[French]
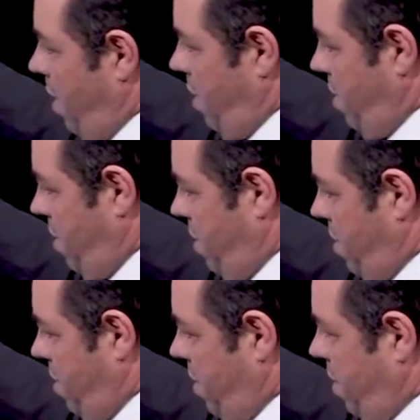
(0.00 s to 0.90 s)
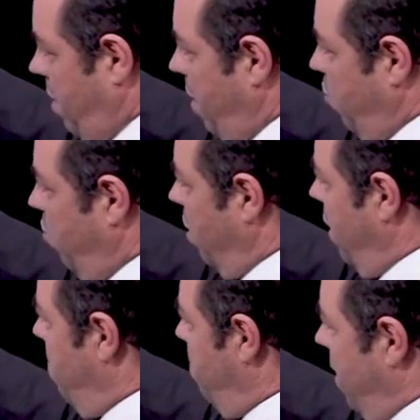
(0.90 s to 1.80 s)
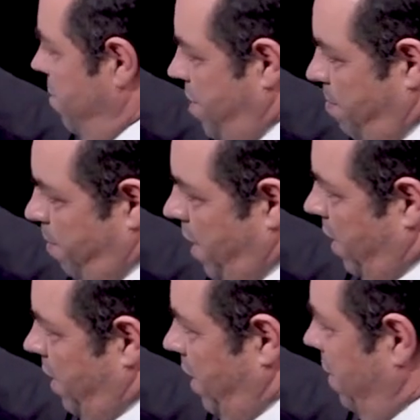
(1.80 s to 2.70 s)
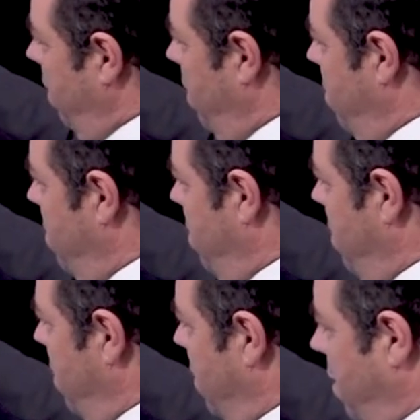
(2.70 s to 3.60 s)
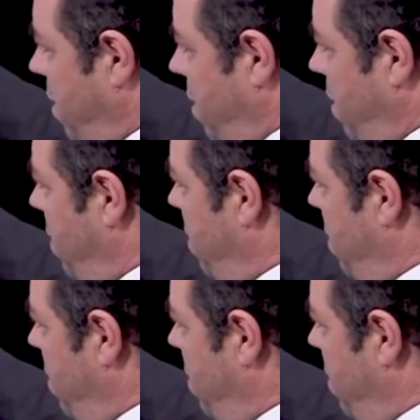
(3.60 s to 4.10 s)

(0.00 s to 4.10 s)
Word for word: euh, c'était donc les principales caractéristiques euh,